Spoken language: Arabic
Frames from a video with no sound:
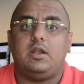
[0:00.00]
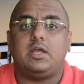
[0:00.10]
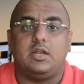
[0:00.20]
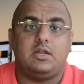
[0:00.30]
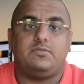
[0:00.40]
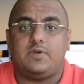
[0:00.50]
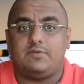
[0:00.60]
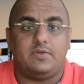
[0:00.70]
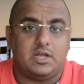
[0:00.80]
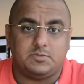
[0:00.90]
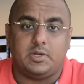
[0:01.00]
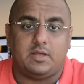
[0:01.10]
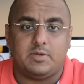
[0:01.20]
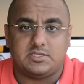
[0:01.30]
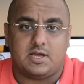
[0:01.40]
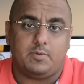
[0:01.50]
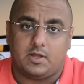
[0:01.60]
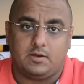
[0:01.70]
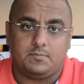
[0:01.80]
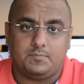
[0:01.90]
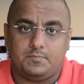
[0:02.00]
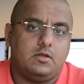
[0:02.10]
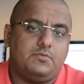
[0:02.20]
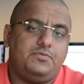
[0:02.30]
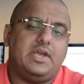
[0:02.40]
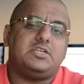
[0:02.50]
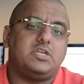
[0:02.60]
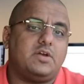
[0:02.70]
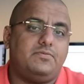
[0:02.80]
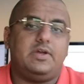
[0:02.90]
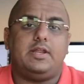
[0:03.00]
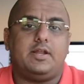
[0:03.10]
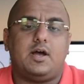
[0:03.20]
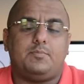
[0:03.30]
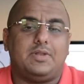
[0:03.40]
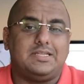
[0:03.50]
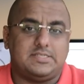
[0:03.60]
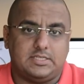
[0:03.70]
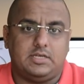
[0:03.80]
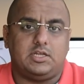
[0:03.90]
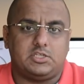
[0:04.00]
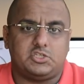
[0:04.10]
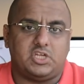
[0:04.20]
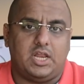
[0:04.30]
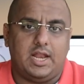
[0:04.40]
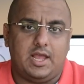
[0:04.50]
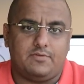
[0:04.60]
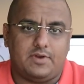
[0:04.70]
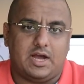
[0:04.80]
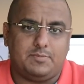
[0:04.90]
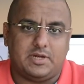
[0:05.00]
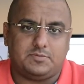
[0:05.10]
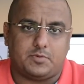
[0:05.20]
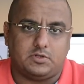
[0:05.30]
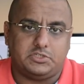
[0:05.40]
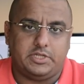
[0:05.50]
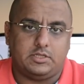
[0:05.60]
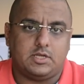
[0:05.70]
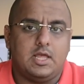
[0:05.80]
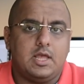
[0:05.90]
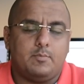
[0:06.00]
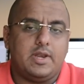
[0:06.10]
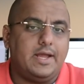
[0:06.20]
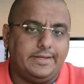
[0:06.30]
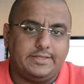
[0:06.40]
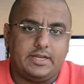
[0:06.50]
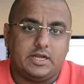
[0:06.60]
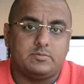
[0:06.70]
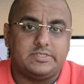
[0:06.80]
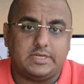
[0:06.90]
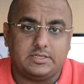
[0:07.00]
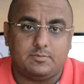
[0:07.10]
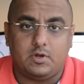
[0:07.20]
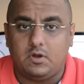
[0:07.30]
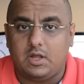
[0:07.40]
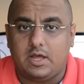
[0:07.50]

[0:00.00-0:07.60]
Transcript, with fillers: اللي كنا ندفعه في الحجم الكبير سابقا. في اشياء فعلا ابل لسه تقدر تشتغل عليها في الايباد برو الجديد من ناحيه انا كمستخدم للغه